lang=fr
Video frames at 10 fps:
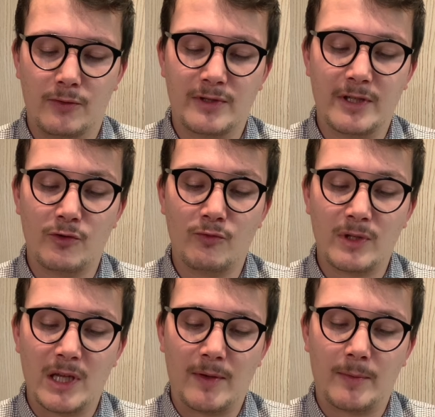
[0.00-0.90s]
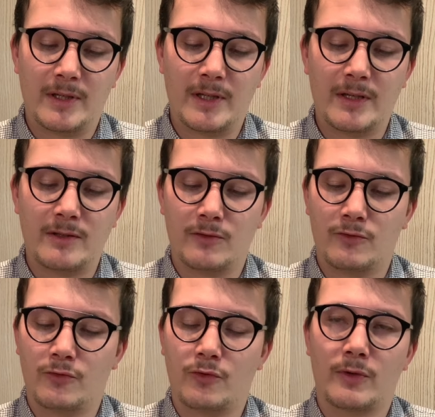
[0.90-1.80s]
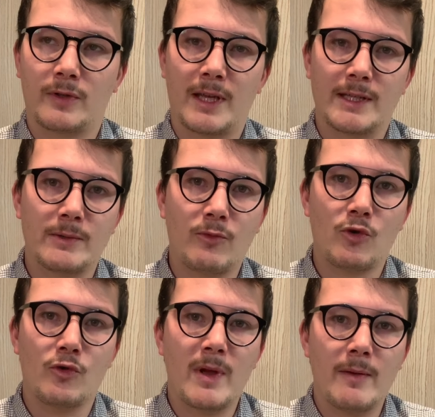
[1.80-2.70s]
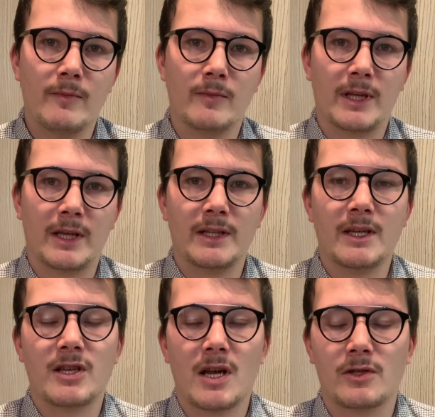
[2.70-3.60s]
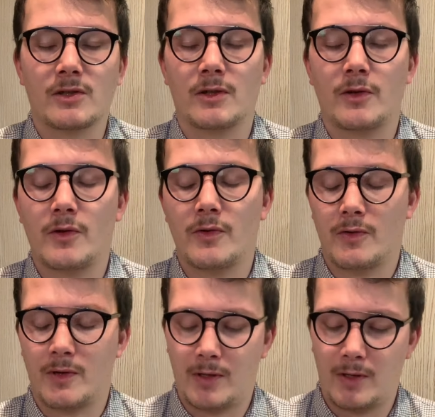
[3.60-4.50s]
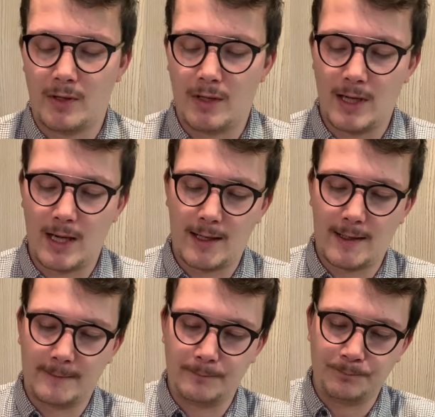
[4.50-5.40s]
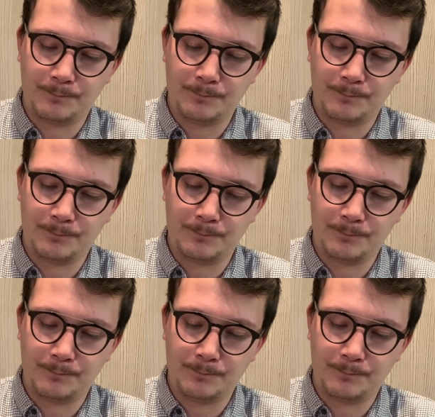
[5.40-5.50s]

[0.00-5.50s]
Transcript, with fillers: Donc c'est une montre qui est fabriquée sur quasiment le même cahier des charges que euh, la,